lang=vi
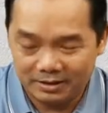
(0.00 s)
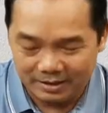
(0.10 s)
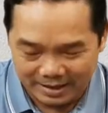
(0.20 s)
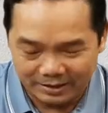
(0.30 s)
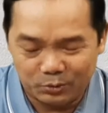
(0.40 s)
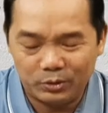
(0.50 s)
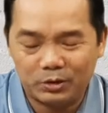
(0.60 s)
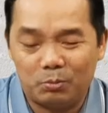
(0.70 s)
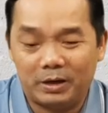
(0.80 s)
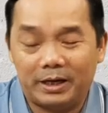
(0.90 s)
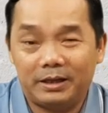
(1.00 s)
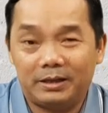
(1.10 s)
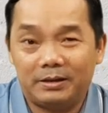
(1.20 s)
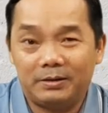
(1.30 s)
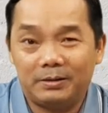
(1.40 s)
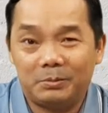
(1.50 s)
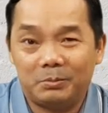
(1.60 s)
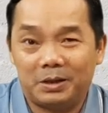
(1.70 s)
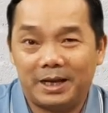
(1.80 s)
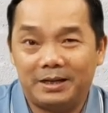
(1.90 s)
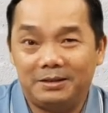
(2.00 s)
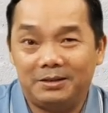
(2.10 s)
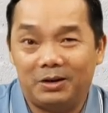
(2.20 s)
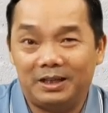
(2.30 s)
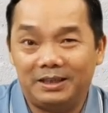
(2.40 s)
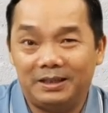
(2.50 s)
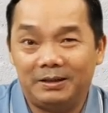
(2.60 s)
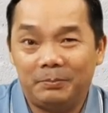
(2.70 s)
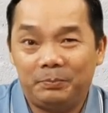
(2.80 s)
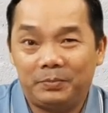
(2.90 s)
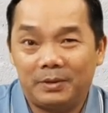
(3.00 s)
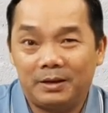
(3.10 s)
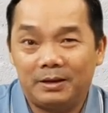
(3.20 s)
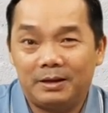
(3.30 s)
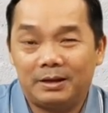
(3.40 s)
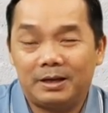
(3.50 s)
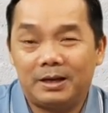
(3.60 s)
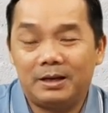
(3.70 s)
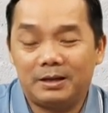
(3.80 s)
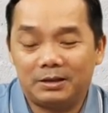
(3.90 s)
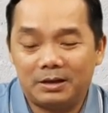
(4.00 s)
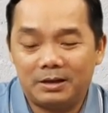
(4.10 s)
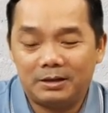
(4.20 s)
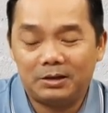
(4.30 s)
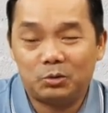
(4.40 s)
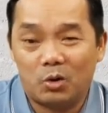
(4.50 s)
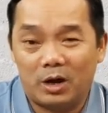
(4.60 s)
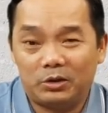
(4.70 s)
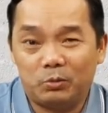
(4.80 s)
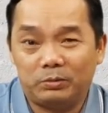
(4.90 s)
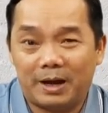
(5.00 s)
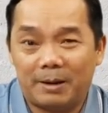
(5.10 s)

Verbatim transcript: lần cuối cùng này, mà đây được gọi là gì? Cái tòa chung